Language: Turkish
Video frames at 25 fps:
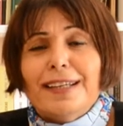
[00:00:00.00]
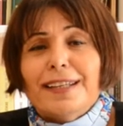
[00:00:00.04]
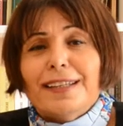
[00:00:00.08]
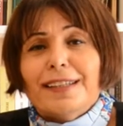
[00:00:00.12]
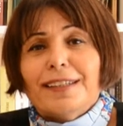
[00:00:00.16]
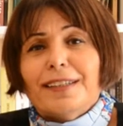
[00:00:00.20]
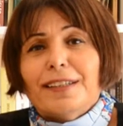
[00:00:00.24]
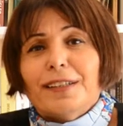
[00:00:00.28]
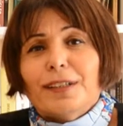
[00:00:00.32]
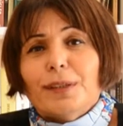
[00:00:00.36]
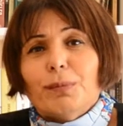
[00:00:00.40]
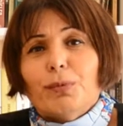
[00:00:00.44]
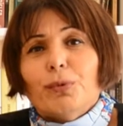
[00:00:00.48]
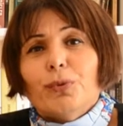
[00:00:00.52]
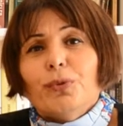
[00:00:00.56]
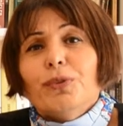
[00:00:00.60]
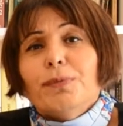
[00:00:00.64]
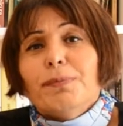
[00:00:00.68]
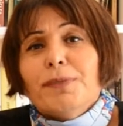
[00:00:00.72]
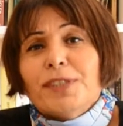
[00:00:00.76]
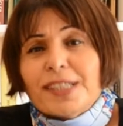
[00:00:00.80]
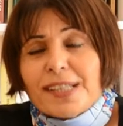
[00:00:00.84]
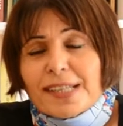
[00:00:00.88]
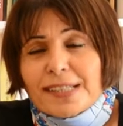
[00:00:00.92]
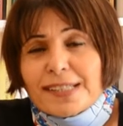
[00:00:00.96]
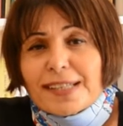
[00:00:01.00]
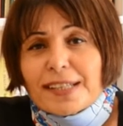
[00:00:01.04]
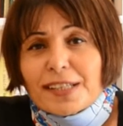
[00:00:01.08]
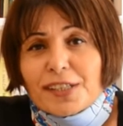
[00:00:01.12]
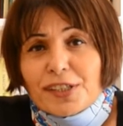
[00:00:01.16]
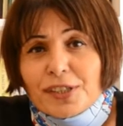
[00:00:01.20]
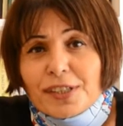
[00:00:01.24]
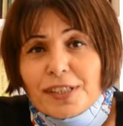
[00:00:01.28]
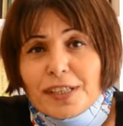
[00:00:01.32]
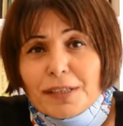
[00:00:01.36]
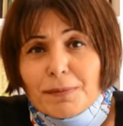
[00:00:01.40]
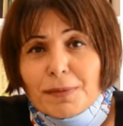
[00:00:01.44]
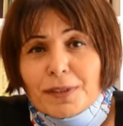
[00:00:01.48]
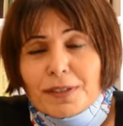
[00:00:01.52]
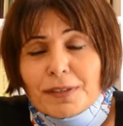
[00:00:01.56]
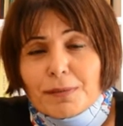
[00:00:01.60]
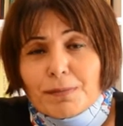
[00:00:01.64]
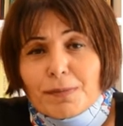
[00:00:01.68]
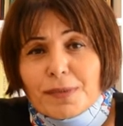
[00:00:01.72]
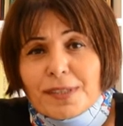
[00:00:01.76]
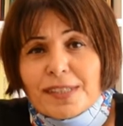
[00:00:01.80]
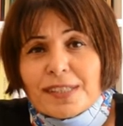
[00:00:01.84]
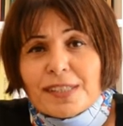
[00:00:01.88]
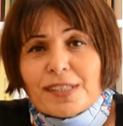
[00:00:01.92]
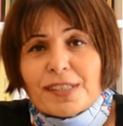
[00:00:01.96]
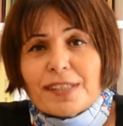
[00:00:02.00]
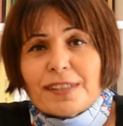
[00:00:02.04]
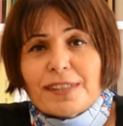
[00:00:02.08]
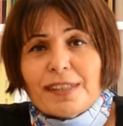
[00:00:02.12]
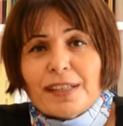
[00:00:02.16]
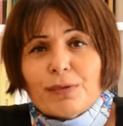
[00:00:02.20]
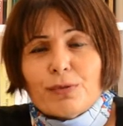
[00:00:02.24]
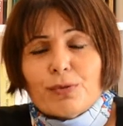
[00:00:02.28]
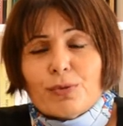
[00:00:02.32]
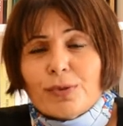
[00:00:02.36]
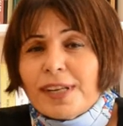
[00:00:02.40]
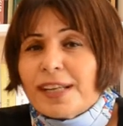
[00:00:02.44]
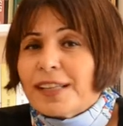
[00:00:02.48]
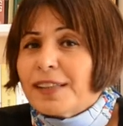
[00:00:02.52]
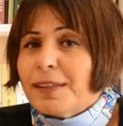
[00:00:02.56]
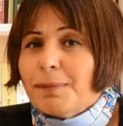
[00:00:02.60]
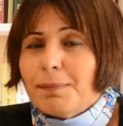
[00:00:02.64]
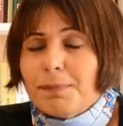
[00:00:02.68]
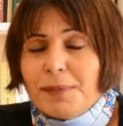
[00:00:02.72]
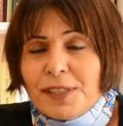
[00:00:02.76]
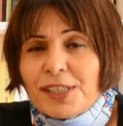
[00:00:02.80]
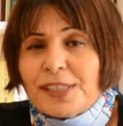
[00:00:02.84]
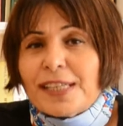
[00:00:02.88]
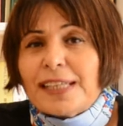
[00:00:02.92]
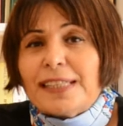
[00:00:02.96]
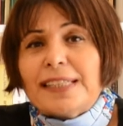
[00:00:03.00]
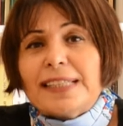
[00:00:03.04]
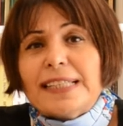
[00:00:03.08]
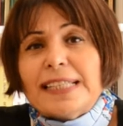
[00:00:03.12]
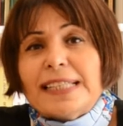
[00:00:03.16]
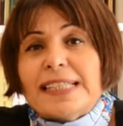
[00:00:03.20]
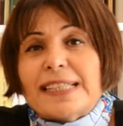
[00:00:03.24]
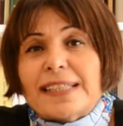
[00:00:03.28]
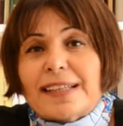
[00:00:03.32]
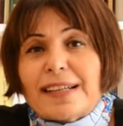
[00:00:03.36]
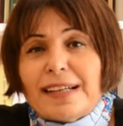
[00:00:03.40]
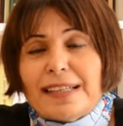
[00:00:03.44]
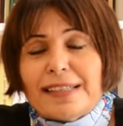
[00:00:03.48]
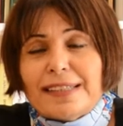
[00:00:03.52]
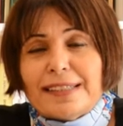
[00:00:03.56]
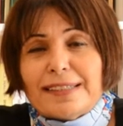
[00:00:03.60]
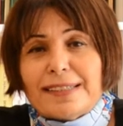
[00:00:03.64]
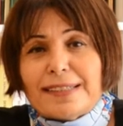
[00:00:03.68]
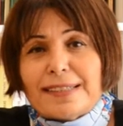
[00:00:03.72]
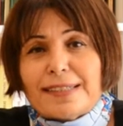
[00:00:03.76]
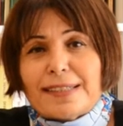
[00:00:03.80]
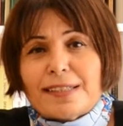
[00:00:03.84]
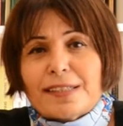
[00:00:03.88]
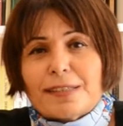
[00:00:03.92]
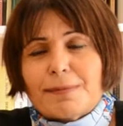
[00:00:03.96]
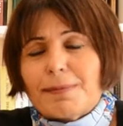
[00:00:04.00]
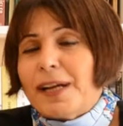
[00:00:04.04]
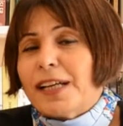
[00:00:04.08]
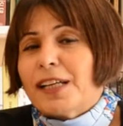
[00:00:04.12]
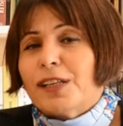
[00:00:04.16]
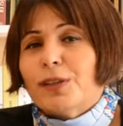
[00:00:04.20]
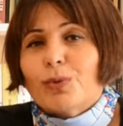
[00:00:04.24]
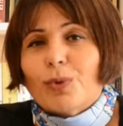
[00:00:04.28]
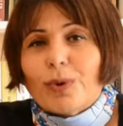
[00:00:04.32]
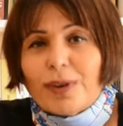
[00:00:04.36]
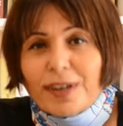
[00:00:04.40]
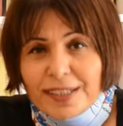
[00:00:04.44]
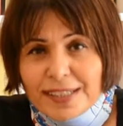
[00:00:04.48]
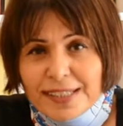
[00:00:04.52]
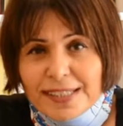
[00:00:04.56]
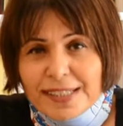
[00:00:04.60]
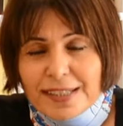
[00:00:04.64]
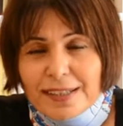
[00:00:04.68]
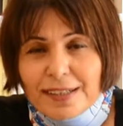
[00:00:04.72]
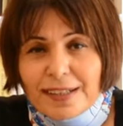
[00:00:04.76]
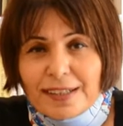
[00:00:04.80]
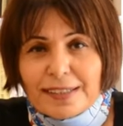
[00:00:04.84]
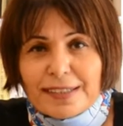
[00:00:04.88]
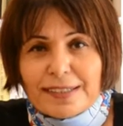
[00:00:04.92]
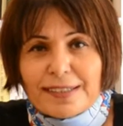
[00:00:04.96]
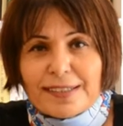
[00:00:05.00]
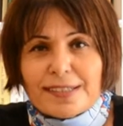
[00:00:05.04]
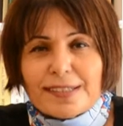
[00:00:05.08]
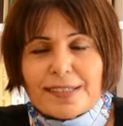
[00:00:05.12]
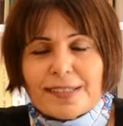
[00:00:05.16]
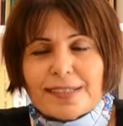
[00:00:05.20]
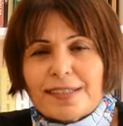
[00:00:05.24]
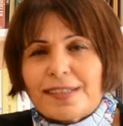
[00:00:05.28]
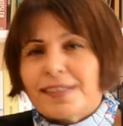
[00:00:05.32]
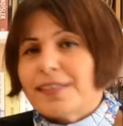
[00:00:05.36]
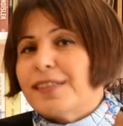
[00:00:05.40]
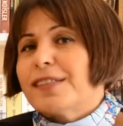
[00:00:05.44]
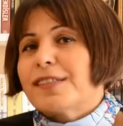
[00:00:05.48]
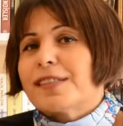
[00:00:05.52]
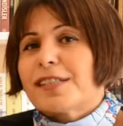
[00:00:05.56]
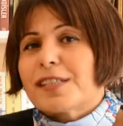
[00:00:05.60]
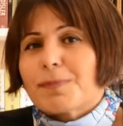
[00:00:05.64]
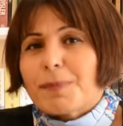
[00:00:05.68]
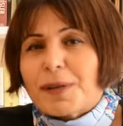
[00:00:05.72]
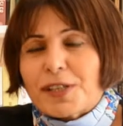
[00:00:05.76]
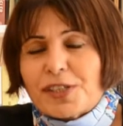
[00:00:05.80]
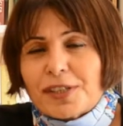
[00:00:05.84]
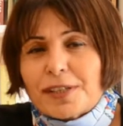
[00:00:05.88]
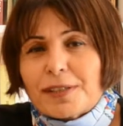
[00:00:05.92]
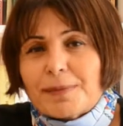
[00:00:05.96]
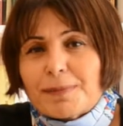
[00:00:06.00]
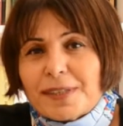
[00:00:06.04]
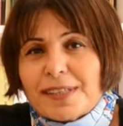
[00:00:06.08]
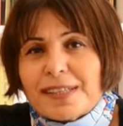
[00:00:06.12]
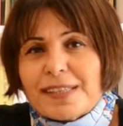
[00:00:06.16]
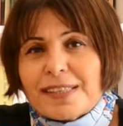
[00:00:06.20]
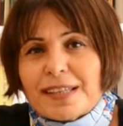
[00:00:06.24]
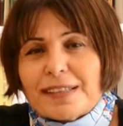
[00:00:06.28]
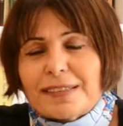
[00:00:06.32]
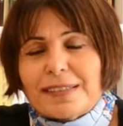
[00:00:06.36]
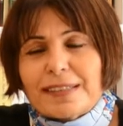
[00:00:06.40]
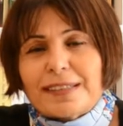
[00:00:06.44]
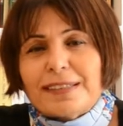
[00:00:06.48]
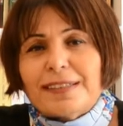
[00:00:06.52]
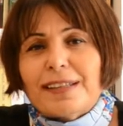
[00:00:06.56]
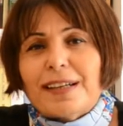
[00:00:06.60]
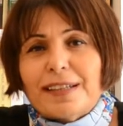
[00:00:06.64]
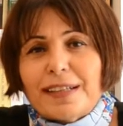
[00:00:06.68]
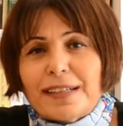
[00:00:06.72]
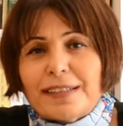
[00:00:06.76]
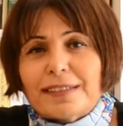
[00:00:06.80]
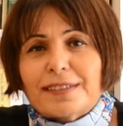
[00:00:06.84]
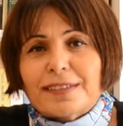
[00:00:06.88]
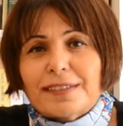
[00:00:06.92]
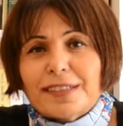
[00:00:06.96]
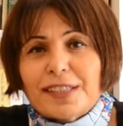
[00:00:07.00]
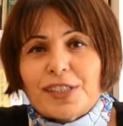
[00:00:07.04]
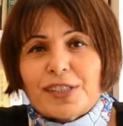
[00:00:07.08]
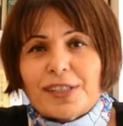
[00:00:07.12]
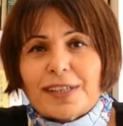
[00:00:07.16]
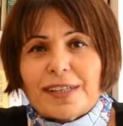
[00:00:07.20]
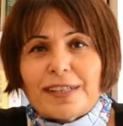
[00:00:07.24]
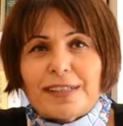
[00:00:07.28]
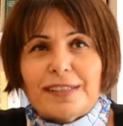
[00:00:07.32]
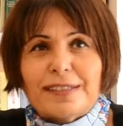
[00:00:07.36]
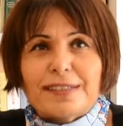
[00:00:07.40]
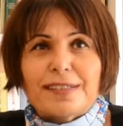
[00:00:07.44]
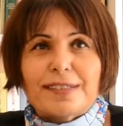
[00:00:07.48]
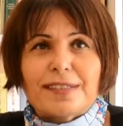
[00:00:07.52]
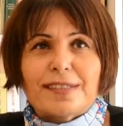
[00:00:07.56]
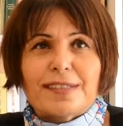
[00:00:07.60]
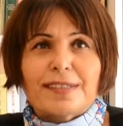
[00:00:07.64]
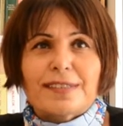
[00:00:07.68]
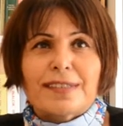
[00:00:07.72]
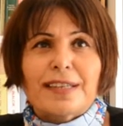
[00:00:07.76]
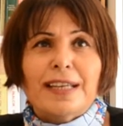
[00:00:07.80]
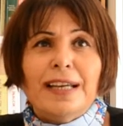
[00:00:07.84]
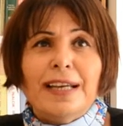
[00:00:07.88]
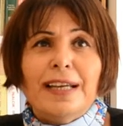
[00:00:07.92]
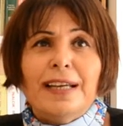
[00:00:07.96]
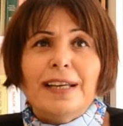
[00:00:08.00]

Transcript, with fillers: Ee, bu uyum içerisinde yaşayamadığımız için de sürekli bir şeyleri işgal edeceğiz. Belki doğayı işgal edeceğiz. Gideceğiz başka insanların hayatını işgal edeceğiz.